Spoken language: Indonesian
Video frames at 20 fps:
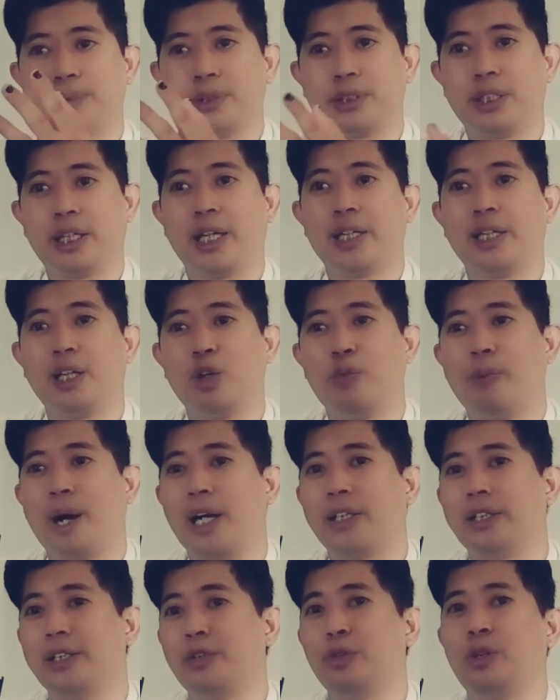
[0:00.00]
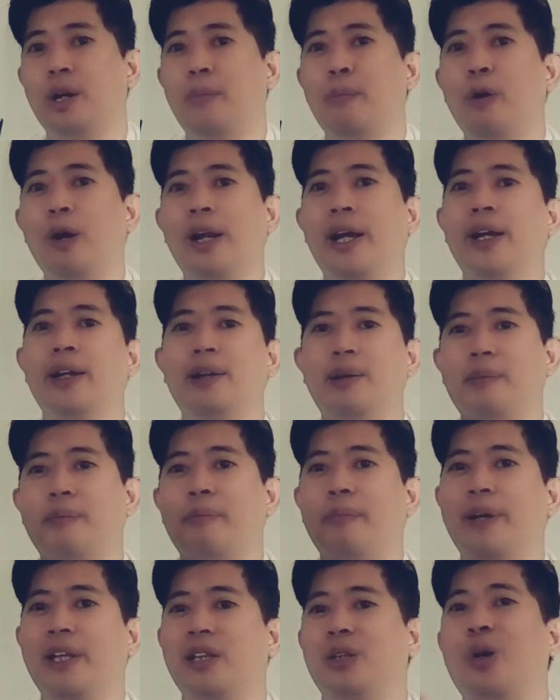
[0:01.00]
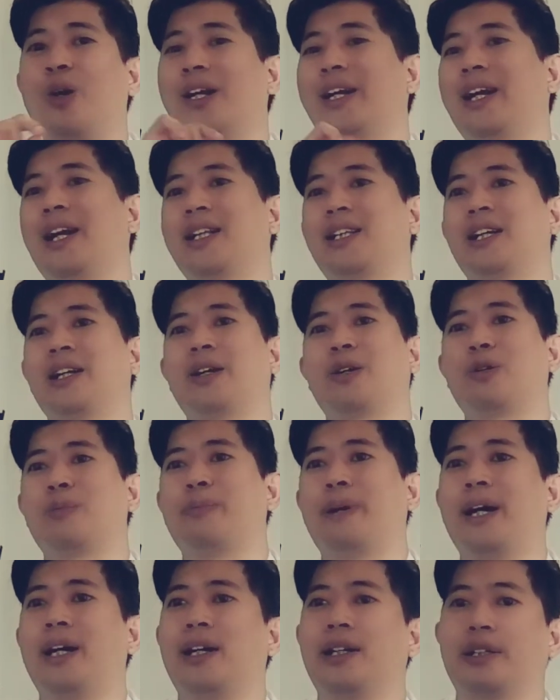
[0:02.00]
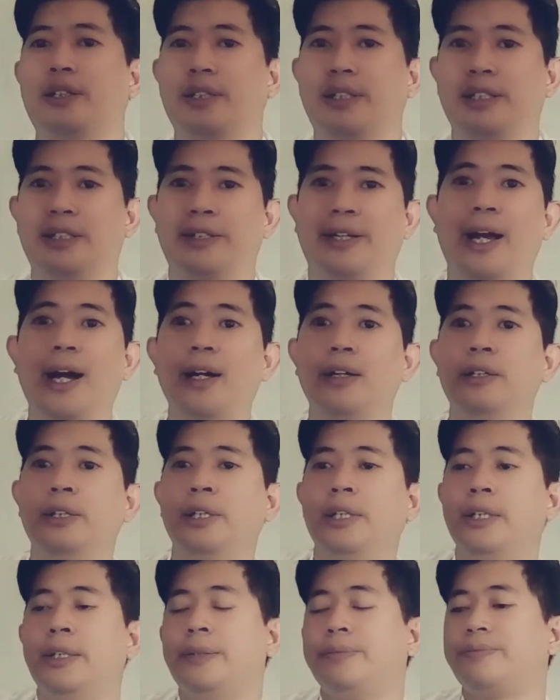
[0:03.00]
jika di rumah aja juga boleh mentornya datang ke rumah gitu ya.